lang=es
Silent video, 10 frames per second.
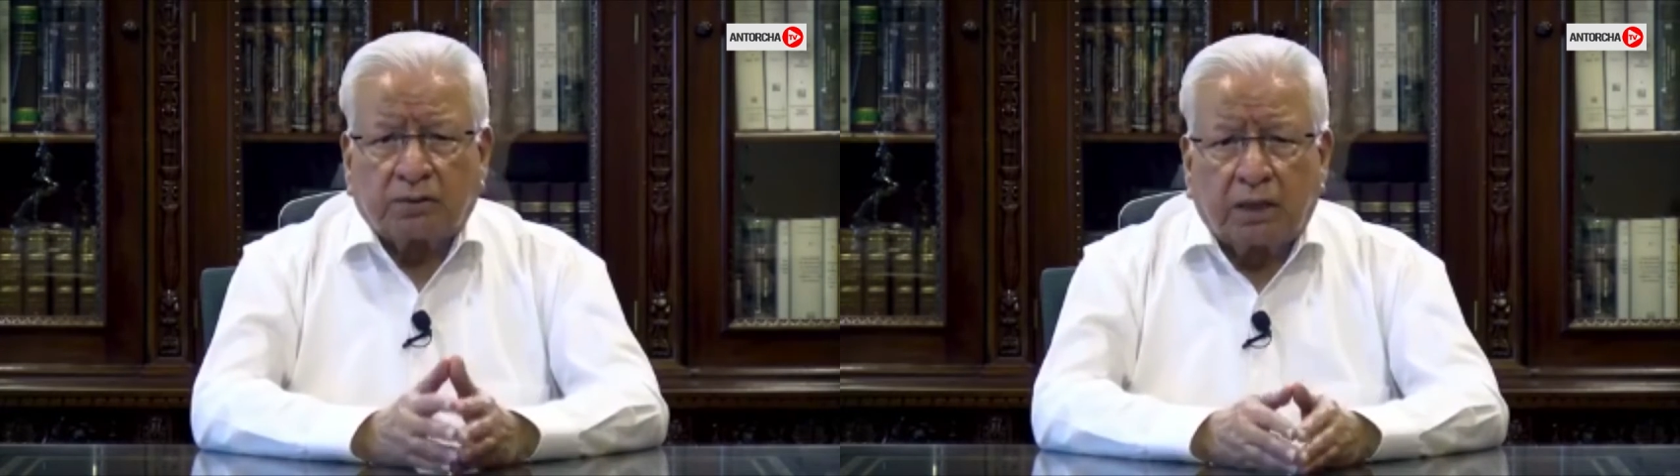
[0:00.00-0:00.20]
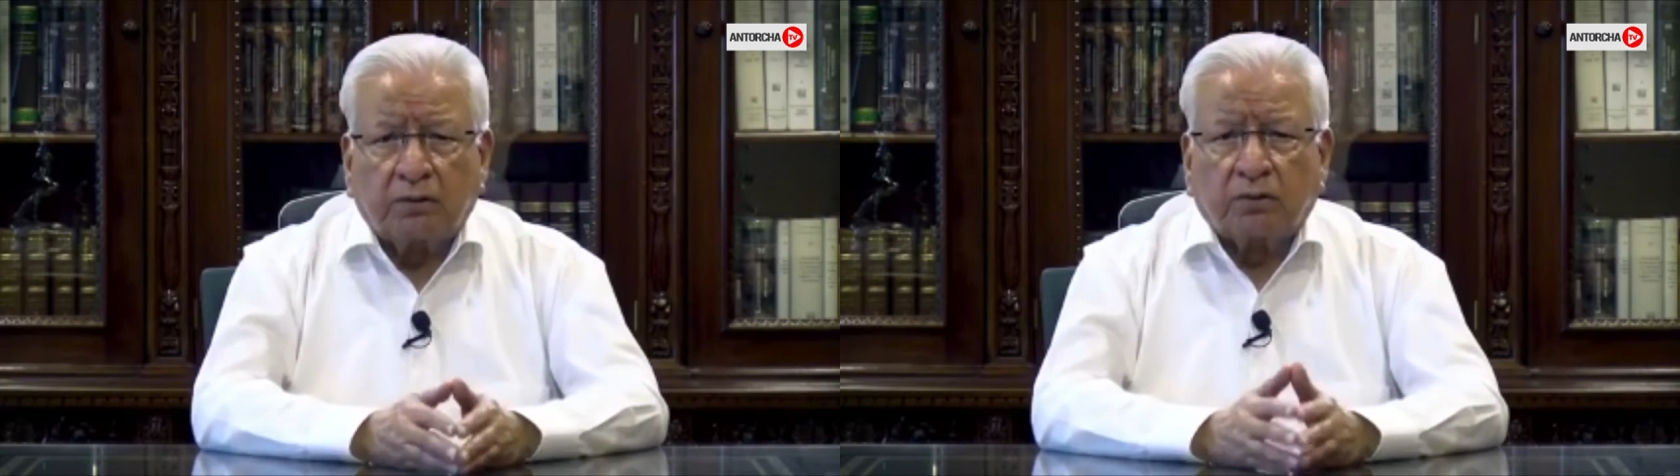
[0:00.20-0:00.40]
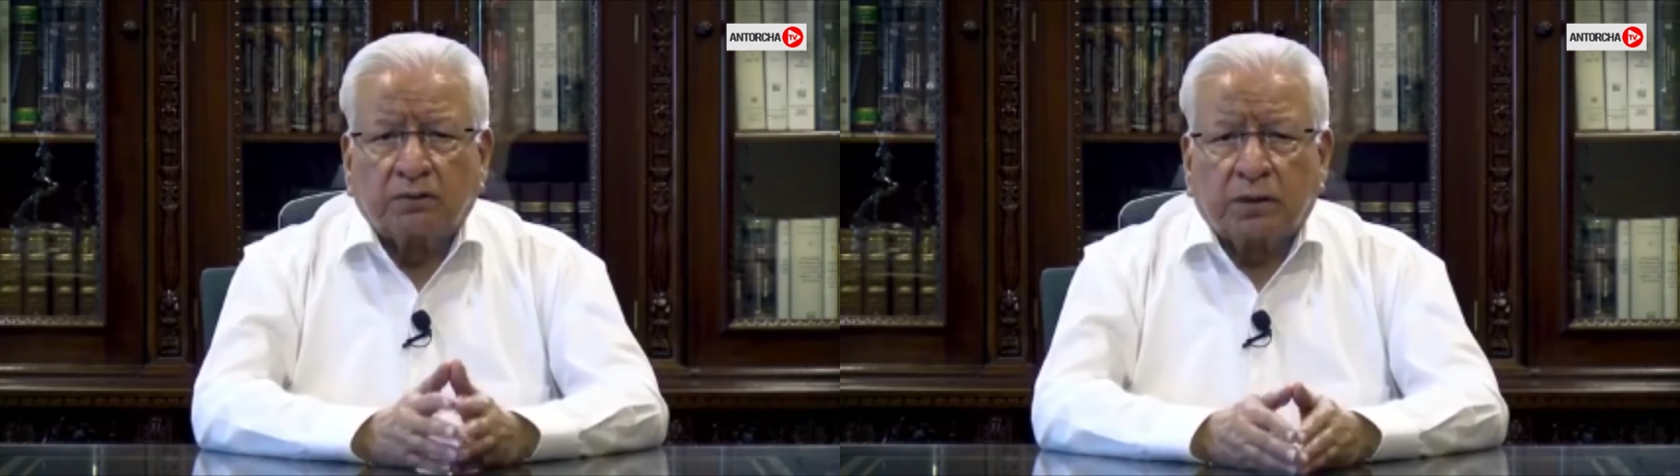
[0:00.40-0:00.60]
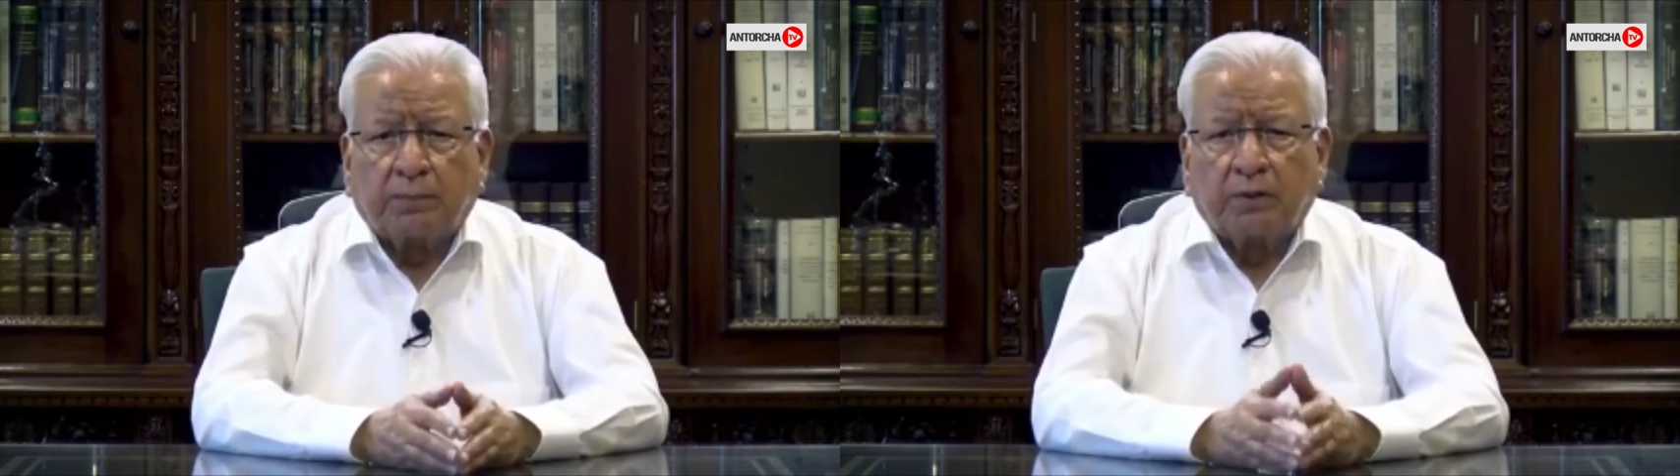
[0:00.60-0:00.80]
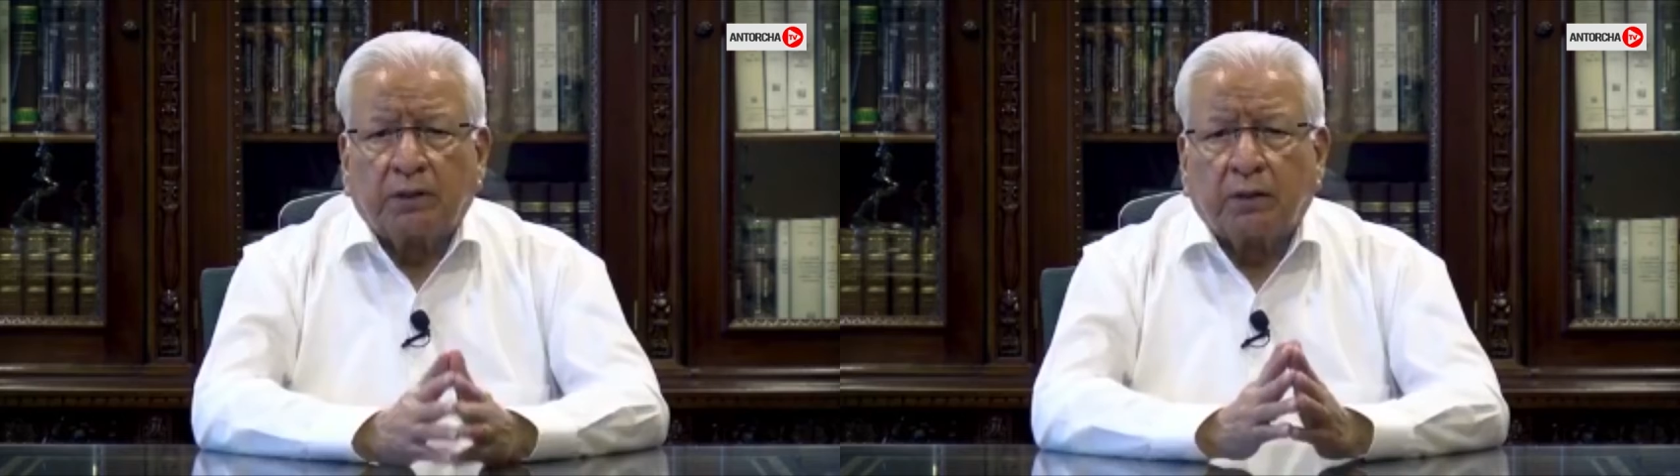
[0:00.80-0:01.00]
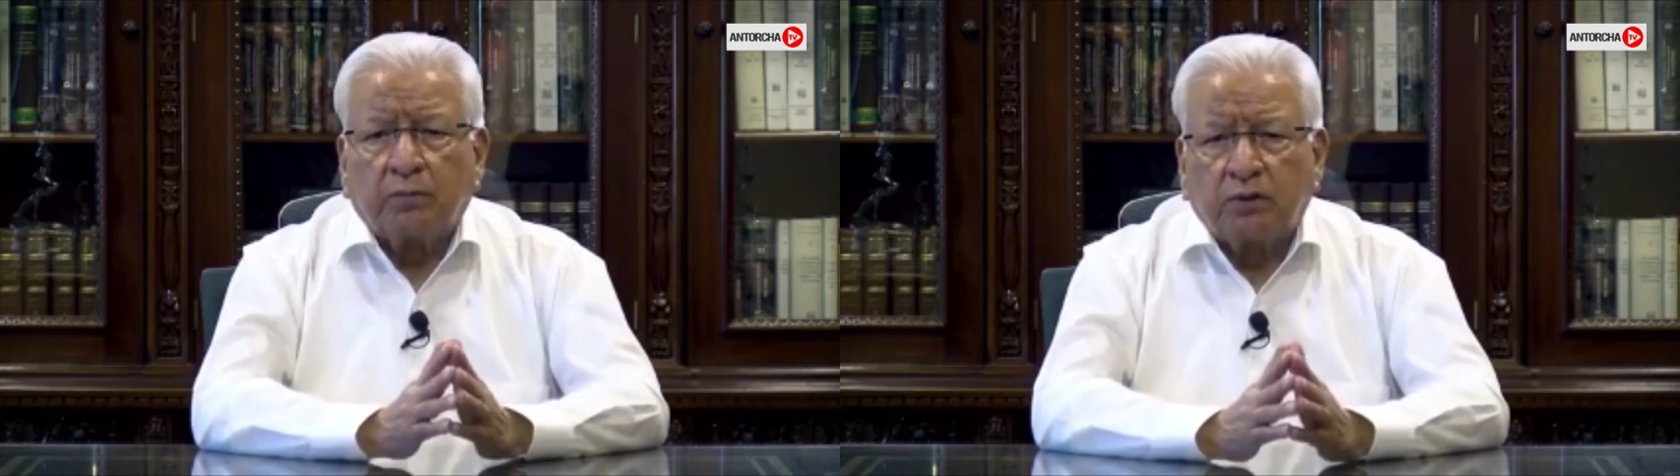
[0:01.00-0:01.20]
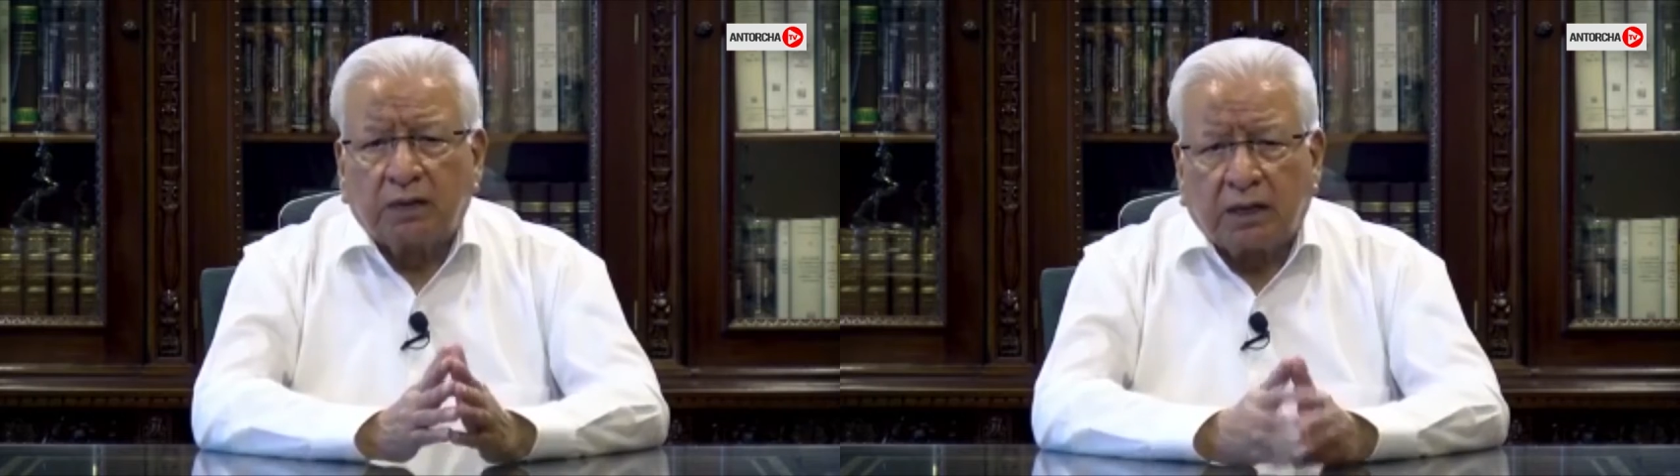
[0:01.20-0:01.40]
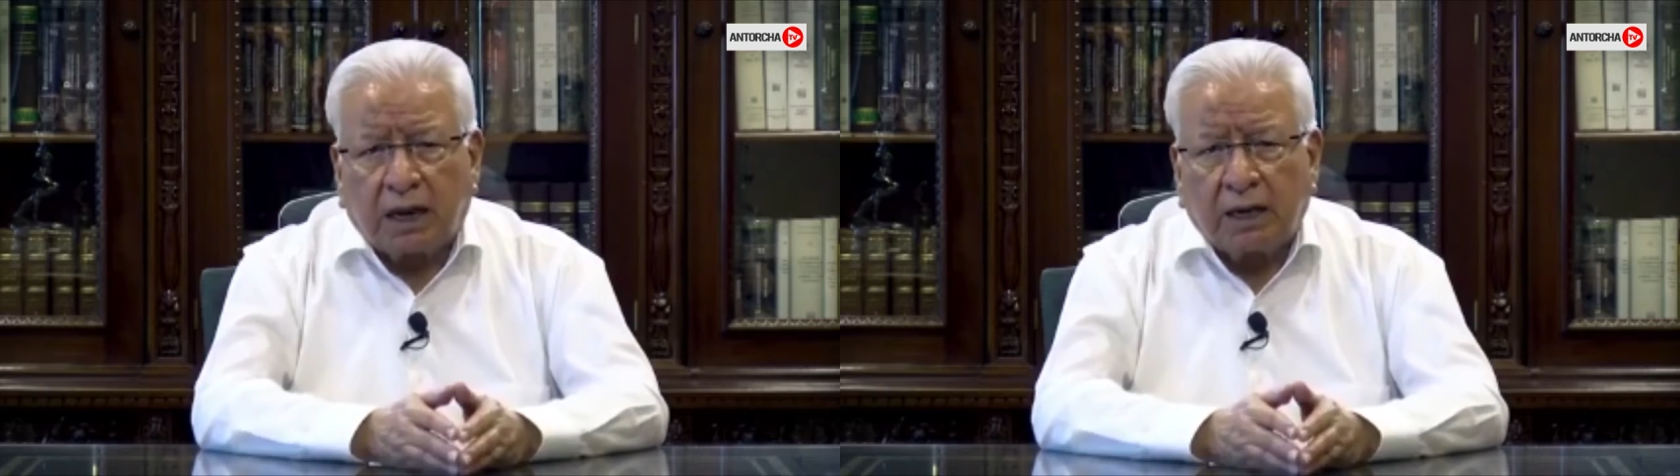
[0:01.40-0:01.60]
centros de poder
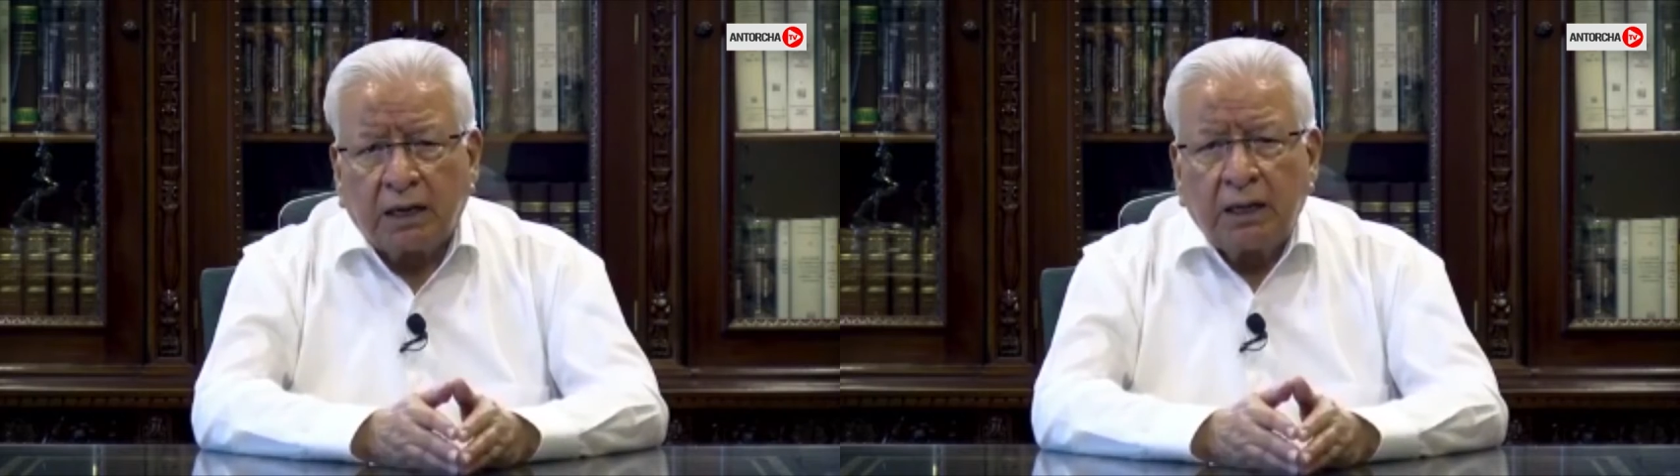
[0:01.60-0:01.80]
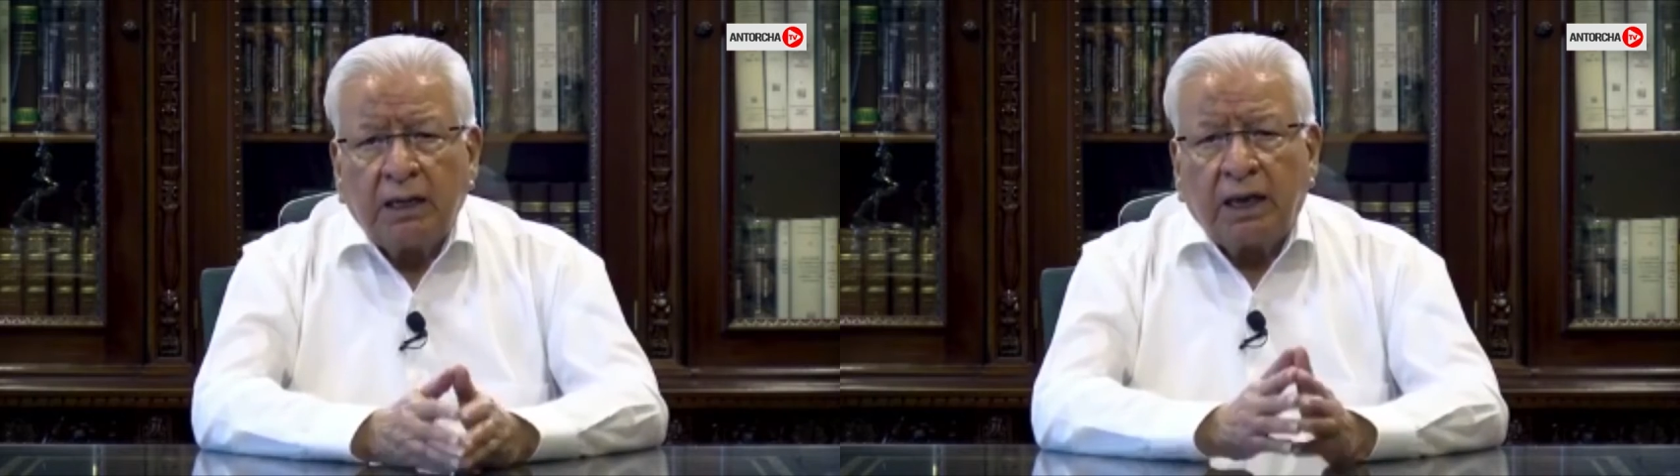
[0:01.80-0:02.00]
mundial